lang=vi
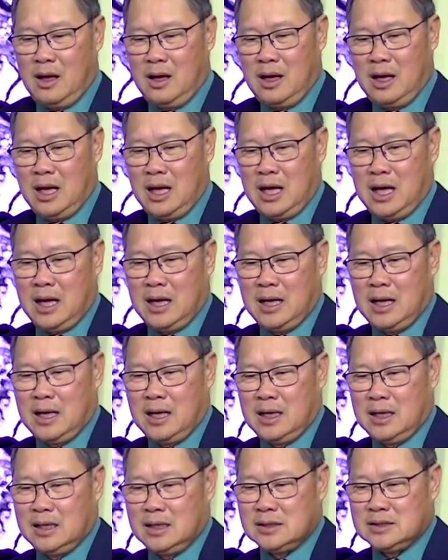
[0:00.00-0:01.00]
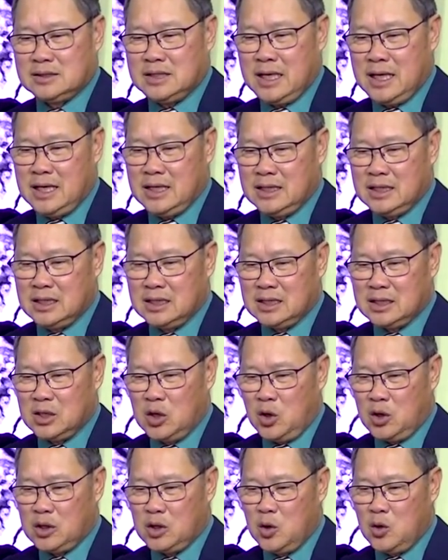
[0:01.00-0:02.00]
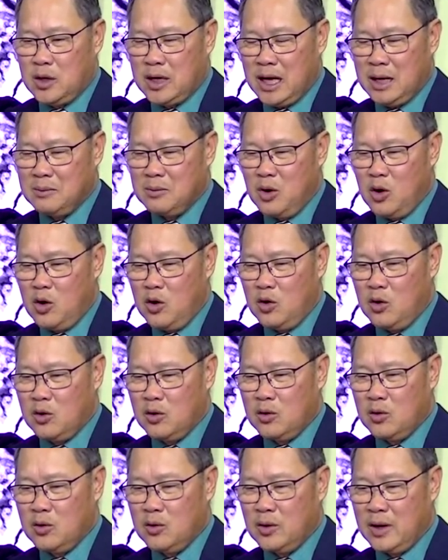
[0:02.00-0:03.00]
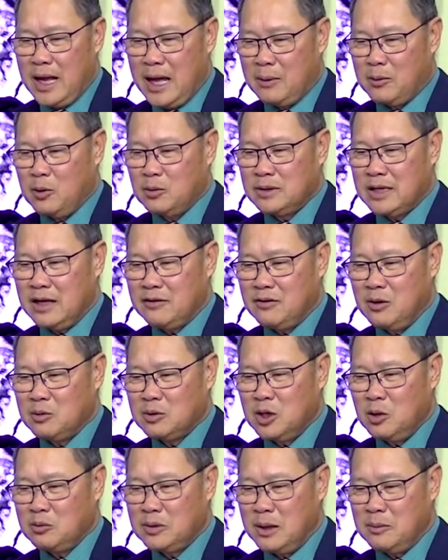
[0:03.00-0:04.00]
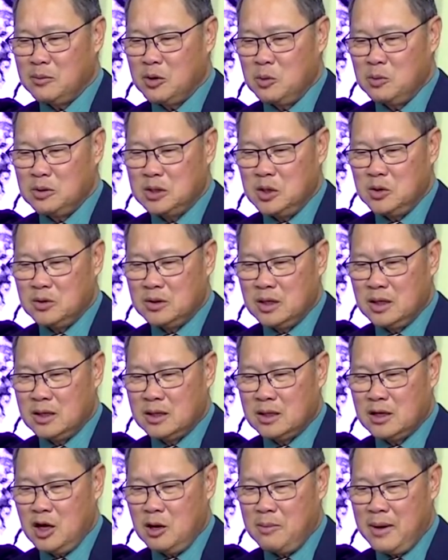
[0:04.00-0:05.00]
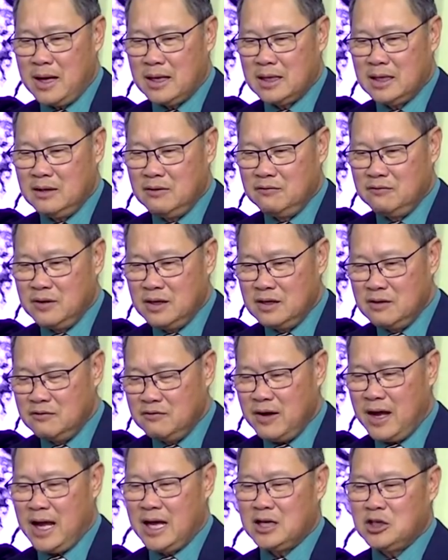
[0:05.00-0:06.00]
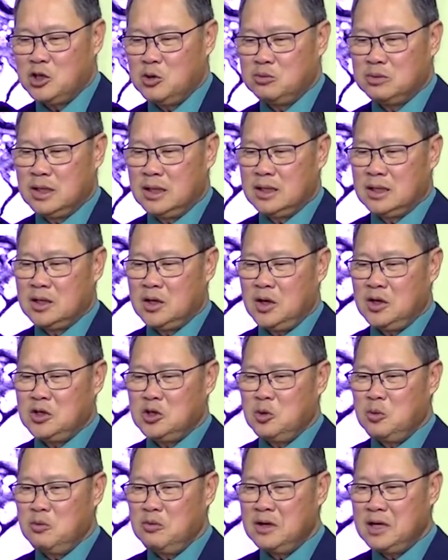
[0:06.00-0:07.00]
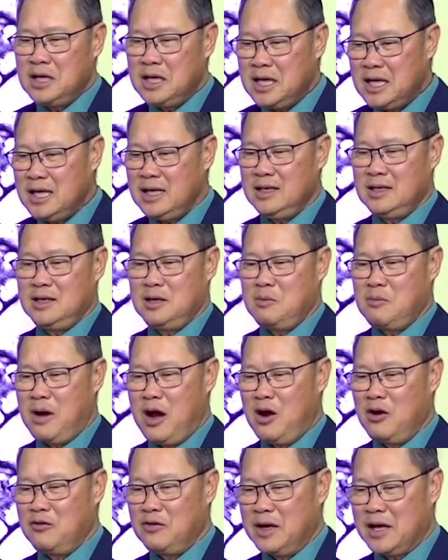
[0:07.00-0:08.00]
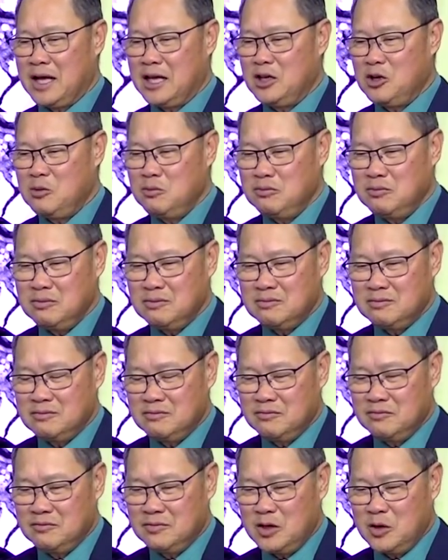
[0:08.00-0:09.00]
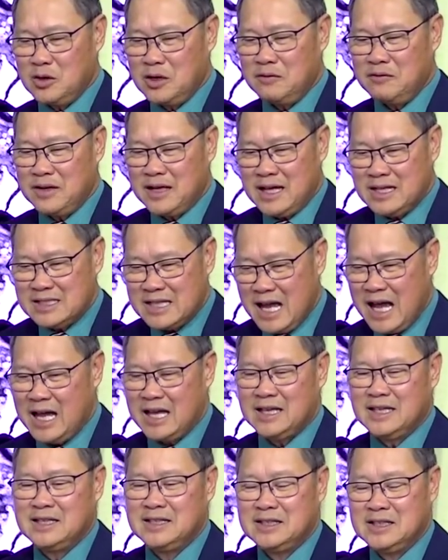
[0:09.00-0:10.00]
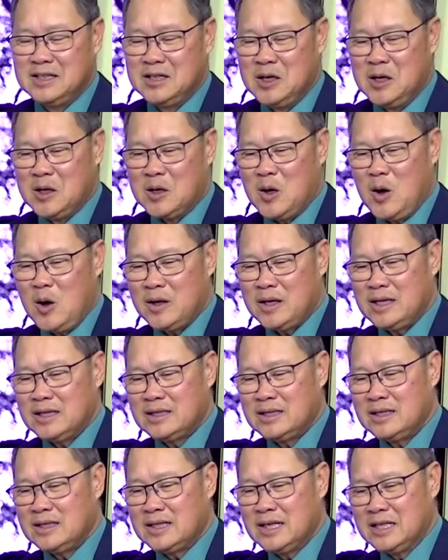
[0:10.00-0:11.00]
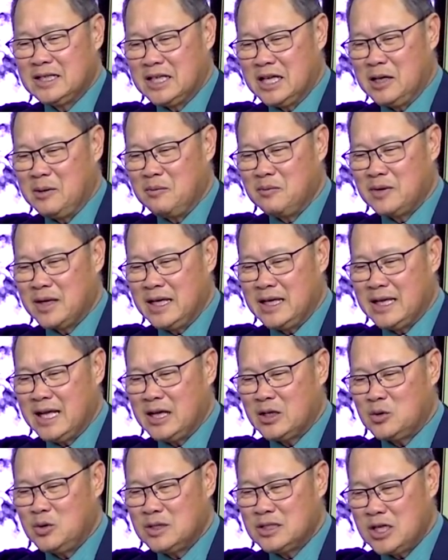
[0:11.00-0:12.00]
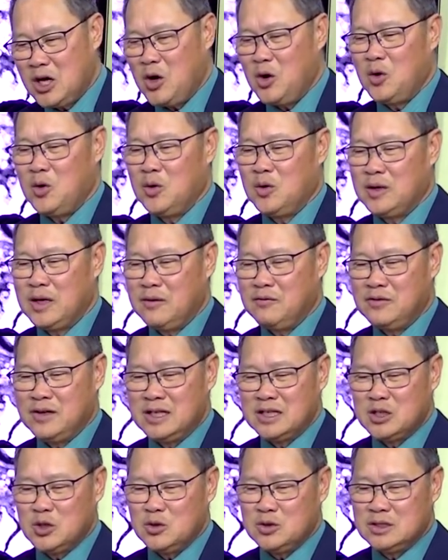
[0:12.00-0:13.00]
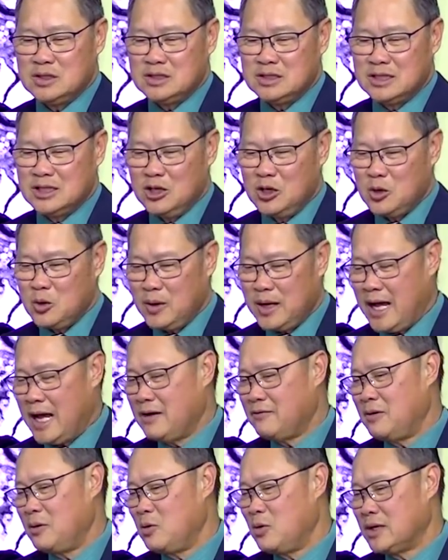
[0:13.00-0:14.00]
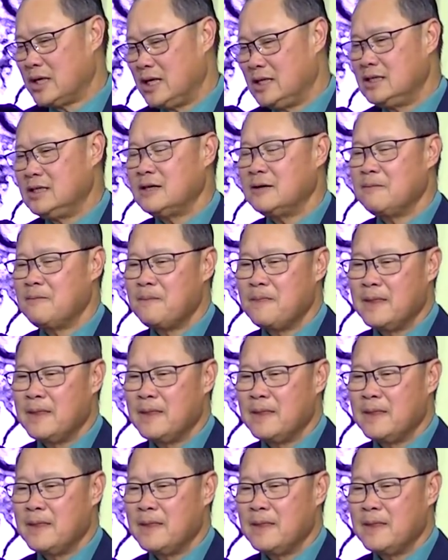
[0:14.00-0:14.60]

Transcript: là xây dựng đội ngũ cán bộ làm công tác phòng chống tham nhũng tiêu cực có bản lĩnh vững vàng trung thực có dũng khí để bảo vệ cái đúng đấu tranh với cái sai có kiến thức kinh nghiệm kỹ năng chuyên sâu nắm vững chủ trương đường lối của đảng pháp luật nhà nước